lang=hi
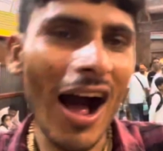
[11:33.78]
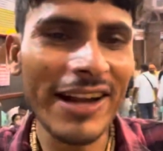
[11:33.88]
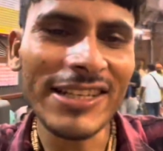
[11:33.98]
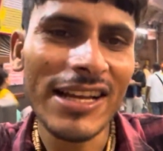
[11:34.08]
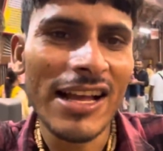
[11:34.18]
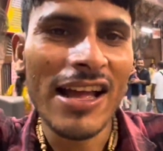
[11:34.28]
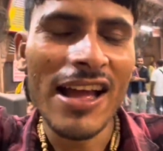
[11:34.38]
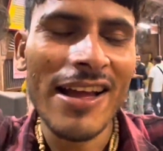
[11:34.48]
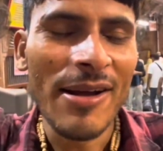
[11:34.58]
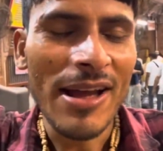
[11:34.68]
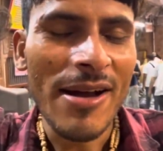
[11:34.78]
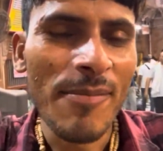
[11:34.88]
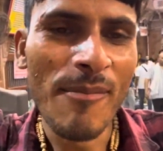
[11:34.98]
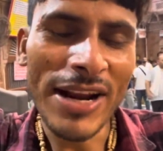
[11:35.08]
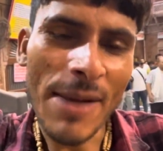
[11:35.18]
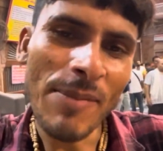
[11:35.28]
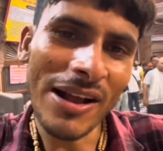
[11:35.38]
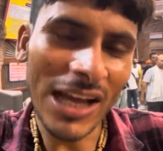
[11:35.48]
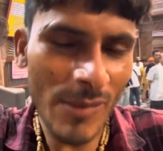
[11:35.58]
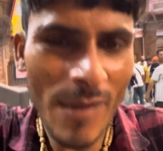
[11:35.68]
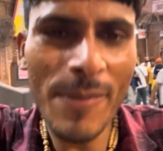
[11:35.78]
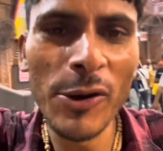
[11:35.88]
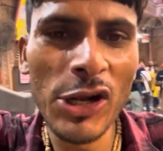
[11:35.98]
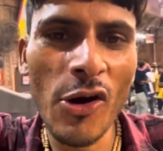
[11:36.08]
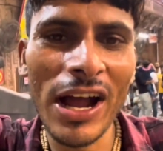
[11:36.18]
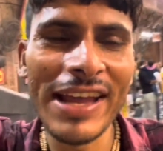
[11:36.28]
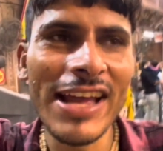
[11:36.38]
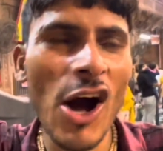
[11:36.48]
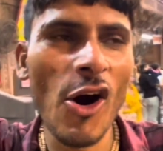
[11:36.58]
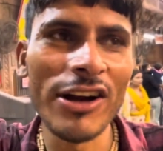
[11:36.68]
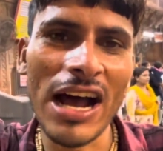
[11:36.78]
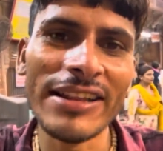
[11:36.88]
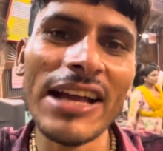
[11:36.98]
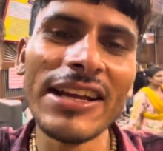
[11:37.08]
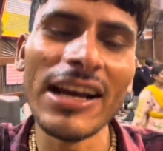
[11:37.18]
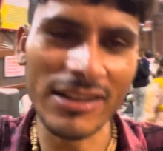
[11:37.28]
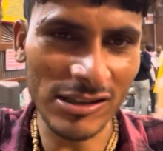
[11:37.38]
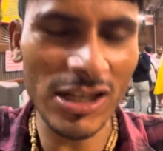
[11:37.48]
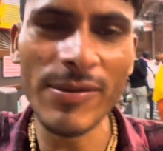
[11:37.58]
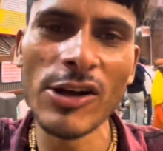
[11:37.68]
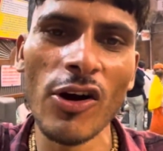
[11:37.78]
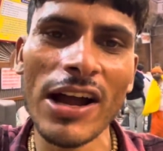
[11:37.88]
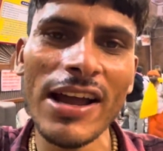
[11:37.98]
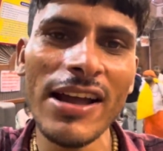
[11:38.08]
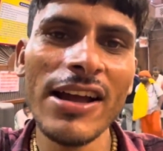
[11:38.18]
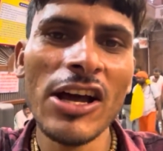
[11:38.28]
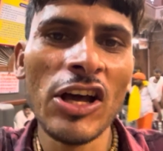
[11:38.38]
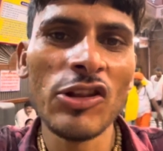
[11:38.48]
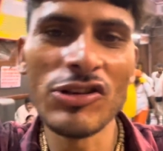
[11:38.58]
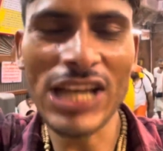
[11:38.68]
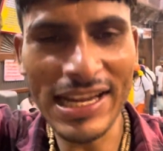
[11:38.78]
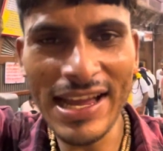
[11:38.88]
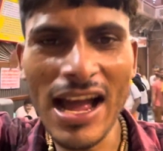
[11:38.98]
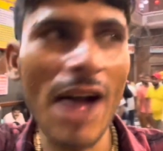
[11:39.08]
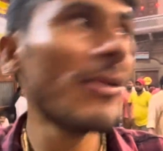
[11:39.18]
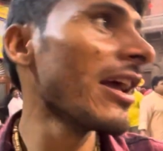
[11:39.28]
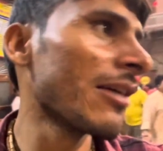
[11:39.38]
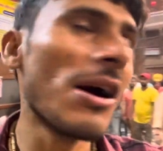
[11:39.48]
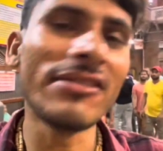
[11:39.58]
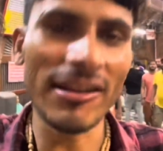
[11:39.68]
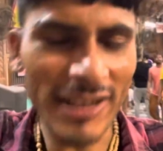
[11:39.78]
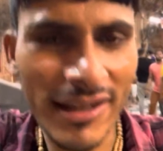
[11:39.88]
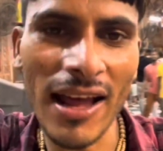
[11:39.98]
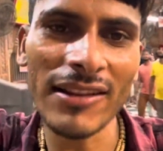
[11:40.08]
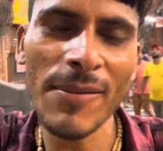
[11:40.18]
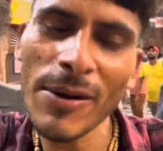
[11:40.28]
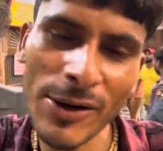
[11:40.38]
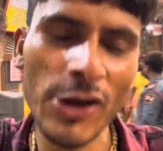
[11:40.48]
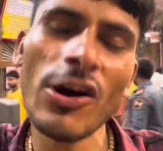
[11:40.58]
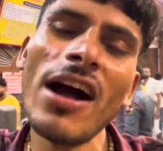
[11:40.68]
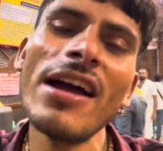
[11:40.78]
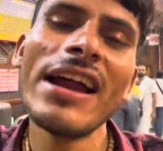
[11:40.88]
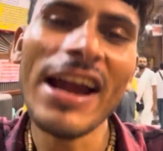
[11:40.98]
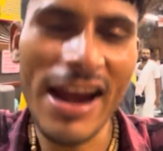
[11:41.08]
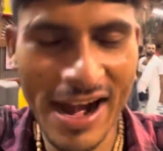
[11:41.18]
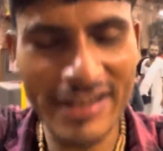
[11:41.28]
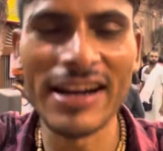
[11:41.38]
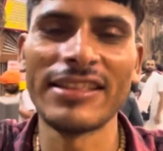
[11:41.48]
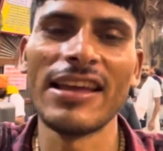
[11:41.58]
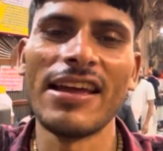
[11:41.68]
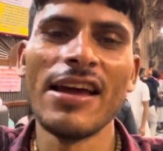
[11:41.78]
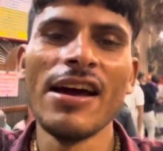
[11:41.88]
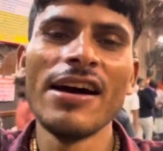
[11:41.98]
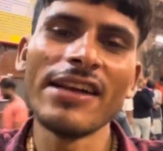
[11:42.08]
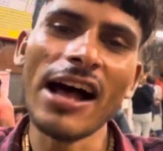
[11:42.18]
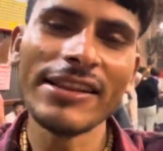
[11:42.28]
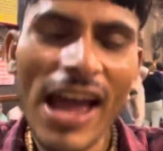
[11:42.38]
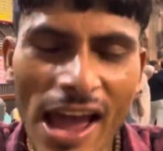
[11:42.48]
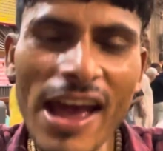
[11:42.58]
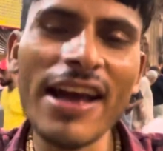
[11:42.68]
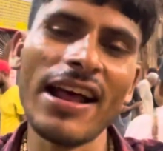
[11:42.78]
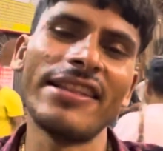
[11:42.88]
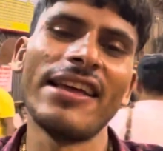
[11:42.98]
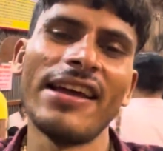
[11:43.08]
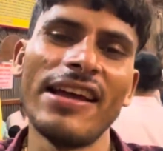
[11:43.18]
आज मेरा परिक्रमा भी पूरी हो गई और राधा जी के दर्शन भी हो गए तो चलिए अभी एक बार दर्शन कराते हैं फिर वीडियो का एंड करते हैं राधे राधे